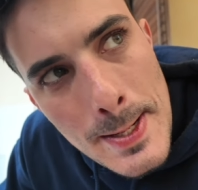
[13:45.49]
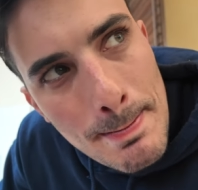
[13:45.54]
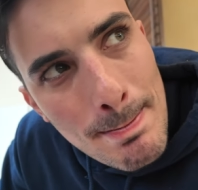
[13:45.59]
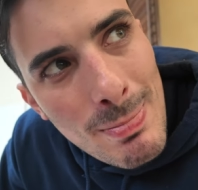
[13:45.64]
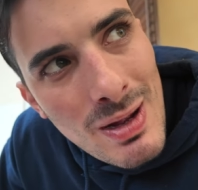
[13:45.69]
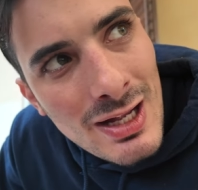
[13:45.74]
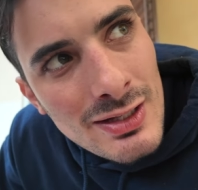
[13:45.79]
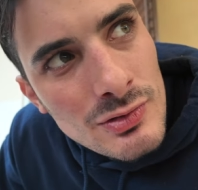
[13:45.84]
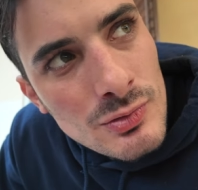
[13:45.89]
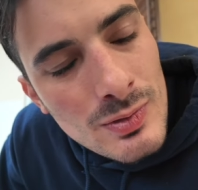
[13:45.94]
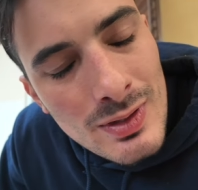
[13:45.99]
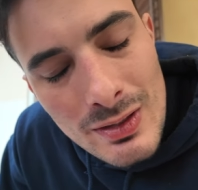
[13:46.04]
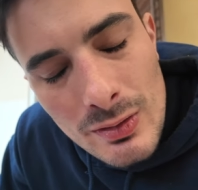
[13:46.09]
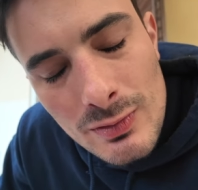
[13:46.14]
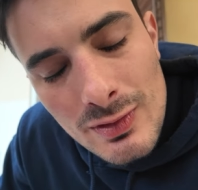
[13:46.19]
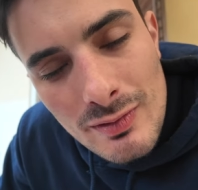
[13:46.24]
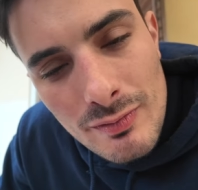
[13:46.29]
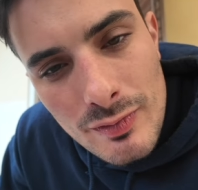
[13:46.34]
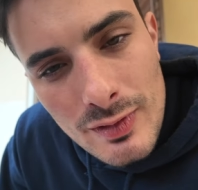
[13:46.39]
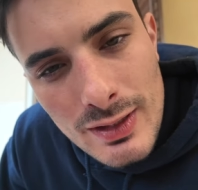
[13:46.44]
mangio una
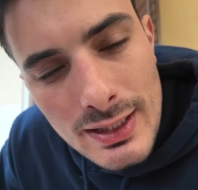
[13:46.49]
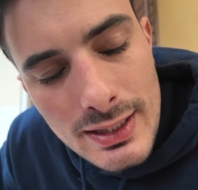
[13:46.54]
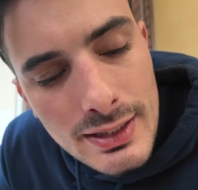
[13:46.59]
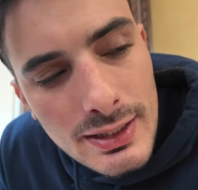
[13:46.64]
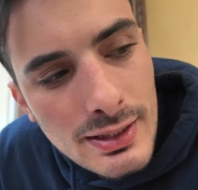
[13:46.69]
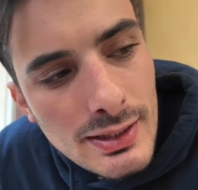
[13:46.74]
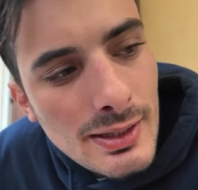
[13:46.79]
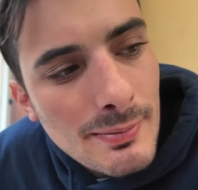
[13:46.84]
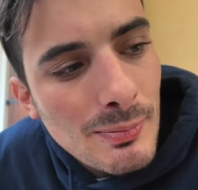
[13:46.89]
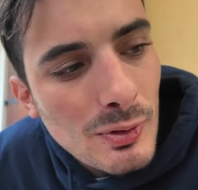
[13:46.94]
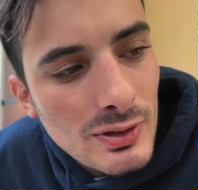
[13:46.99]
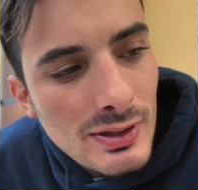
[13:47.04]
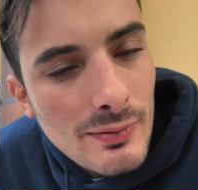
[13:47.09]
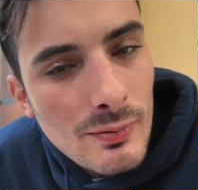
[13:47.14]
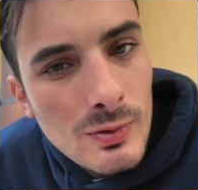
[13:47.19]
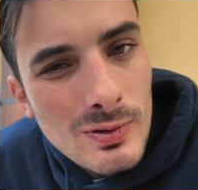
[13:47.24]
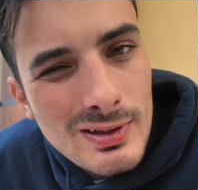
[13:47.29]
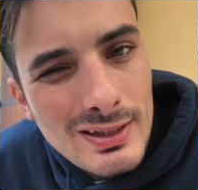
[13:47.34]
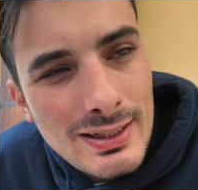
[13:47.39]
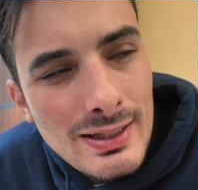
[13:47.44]
cosa al fly e poi
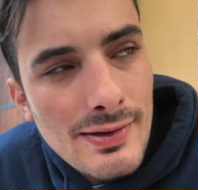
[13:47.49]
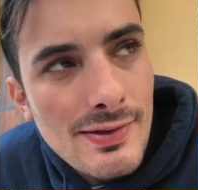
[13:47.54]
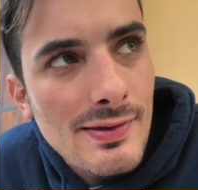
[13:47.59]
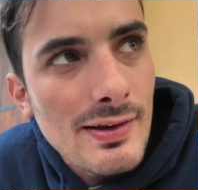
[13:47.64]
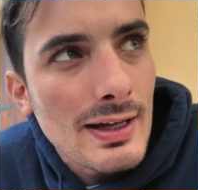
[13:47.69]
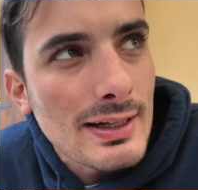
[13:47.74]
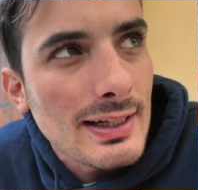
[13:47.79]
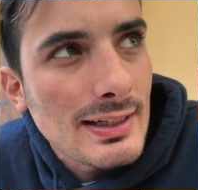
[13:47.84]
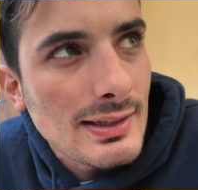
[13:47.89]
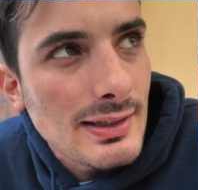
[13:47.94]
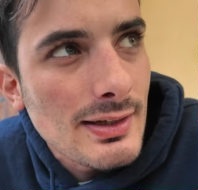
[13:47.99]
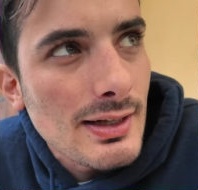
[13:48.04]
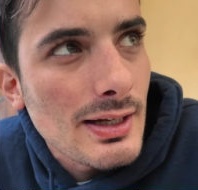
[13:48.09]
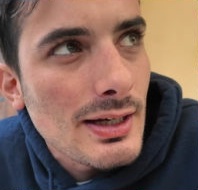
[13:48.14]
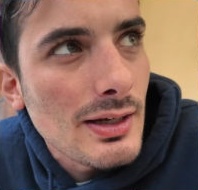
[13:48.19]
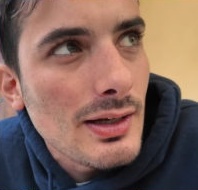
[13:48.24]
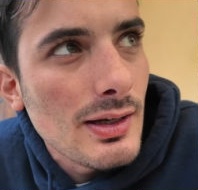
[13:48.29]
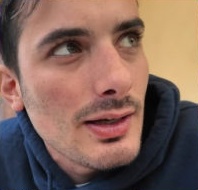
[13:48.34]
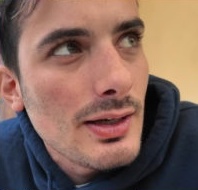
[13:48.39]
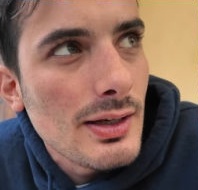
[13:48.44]
devo iniziare a editare
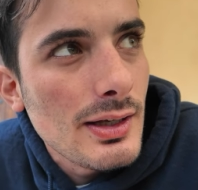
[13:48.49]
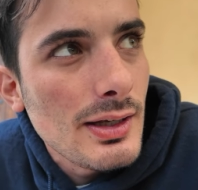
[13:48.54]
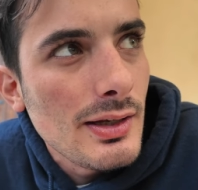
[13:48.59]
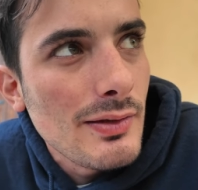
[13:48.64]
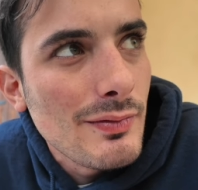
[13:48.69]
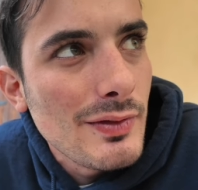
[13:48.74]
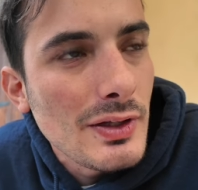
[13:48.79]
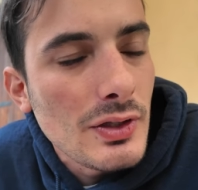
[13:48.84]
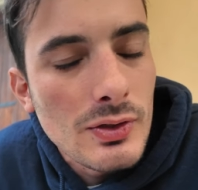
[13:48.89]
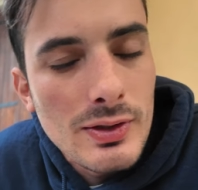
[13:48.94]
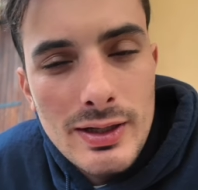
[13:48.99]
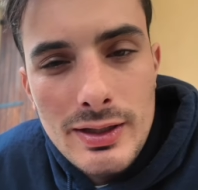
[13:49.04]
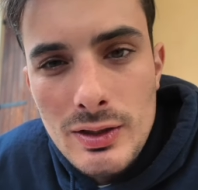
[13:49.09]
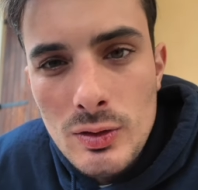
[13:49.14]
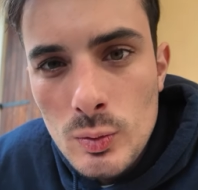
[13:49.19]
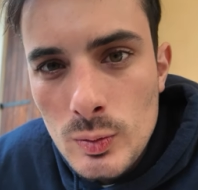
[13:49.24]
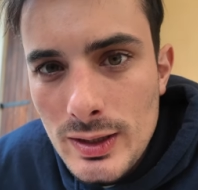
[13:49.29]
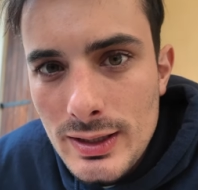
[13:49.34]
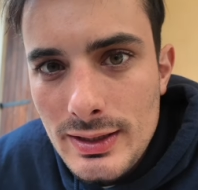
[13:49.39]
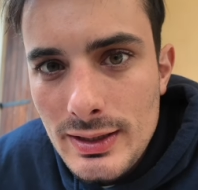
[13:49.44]
il video del
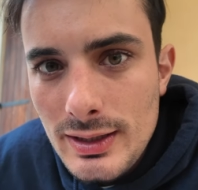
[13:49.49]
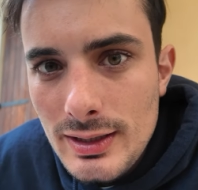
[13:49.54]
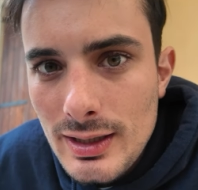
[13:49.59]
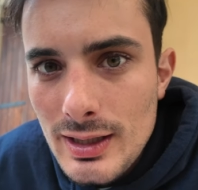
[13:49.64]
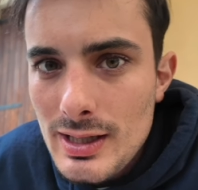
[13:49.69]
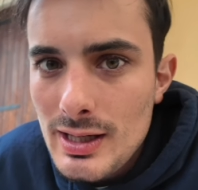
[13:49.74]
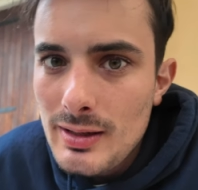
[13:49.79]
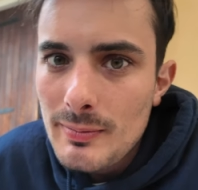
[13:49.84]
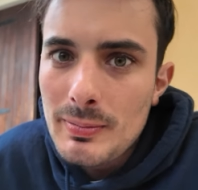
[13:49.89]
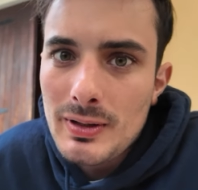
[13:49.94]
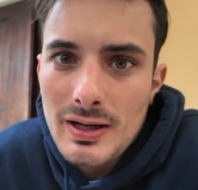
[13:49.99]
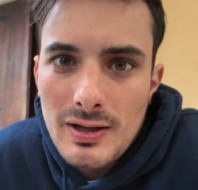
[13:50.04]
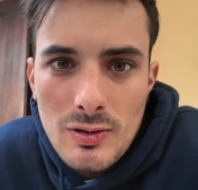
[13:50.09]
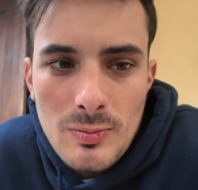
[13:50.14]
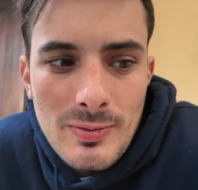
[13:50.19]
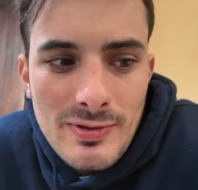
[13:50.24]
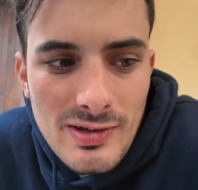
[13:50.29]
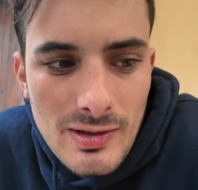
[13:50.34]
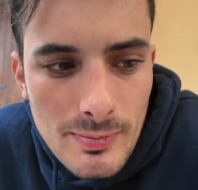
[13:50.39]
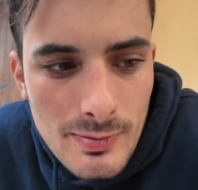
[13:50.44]
lunedì perché come,